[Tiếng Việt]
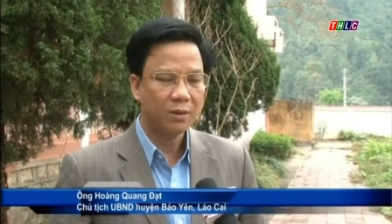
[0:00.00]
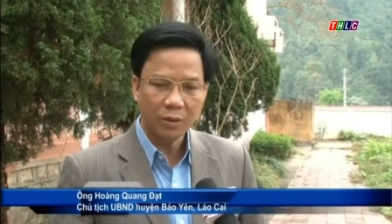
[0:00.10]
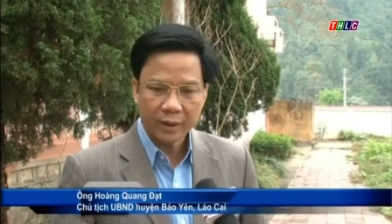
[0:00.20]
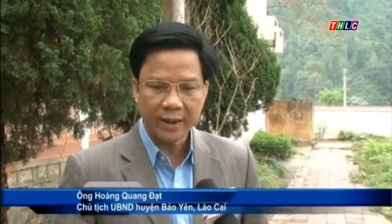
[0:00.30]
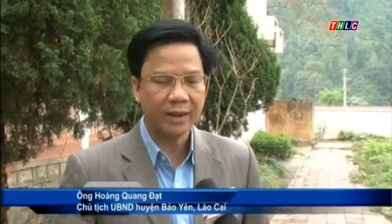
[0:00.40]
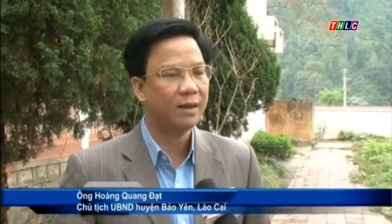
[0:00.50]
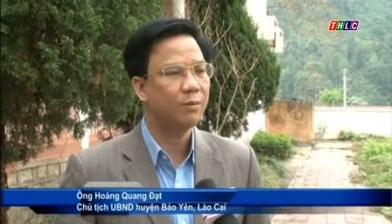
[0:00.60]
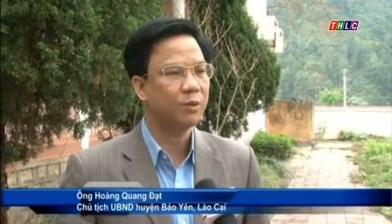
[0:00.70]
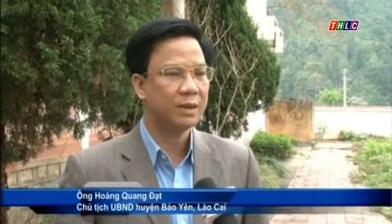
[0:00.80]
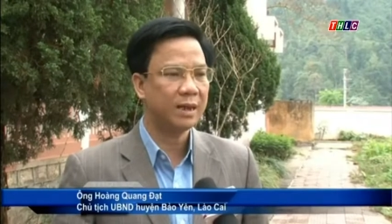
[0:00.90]
có thể là
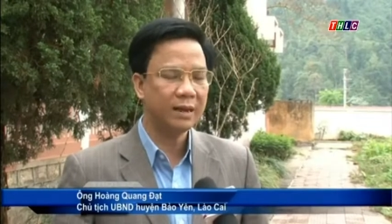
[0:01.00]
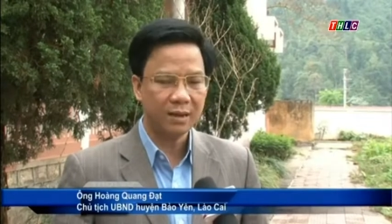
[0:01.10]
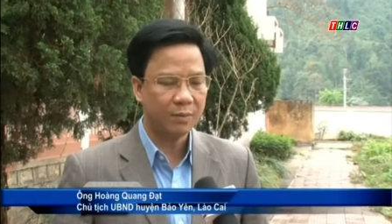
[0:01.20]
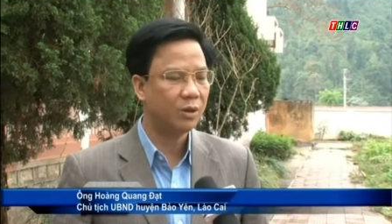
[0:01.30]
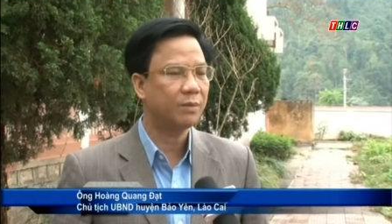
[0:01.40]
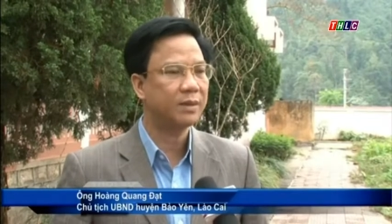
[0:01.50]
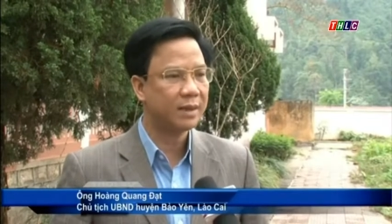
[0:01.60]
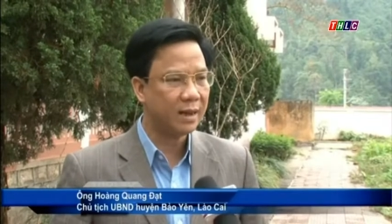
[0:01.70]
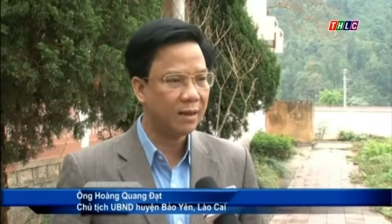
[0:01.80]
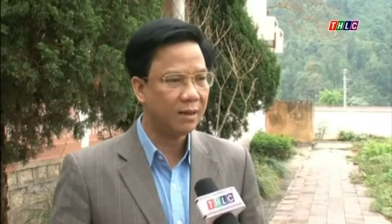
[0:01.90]
một xã thành lập một hợp tác
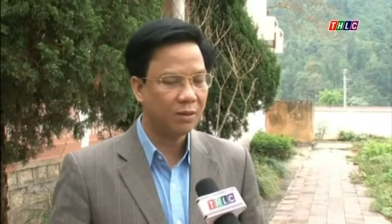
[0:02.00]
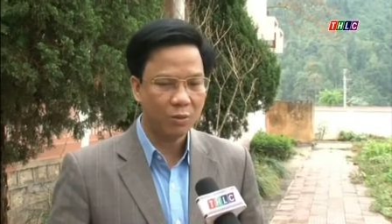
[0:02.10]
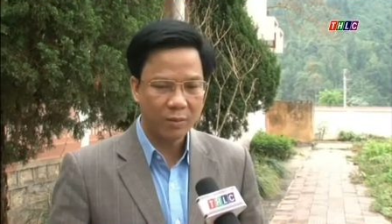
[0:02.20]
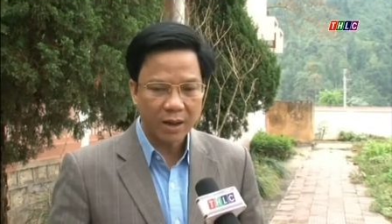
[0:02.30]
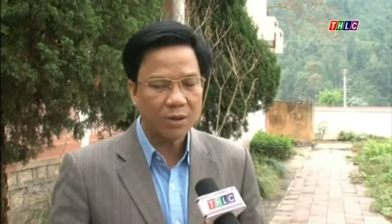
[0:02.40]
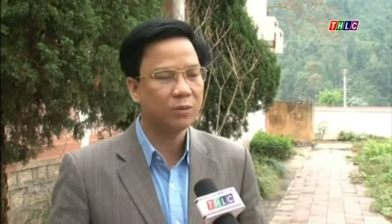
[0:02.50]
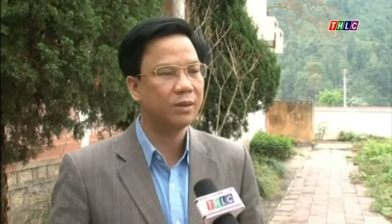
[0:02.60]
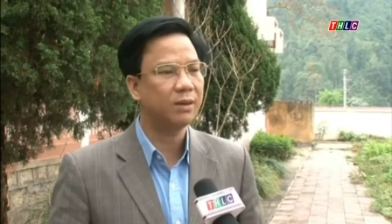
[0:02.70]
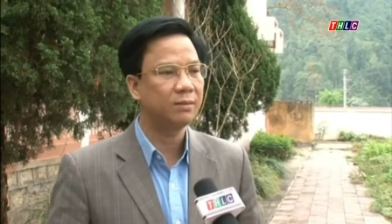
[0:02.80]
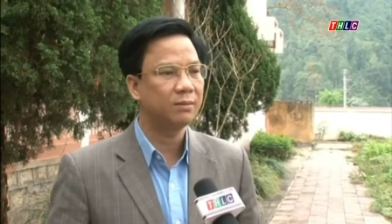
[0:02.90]
xã gồm các hộ
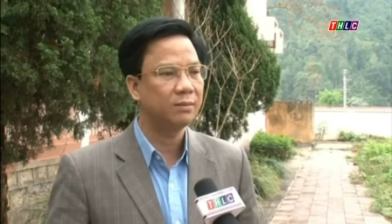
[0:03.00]
dân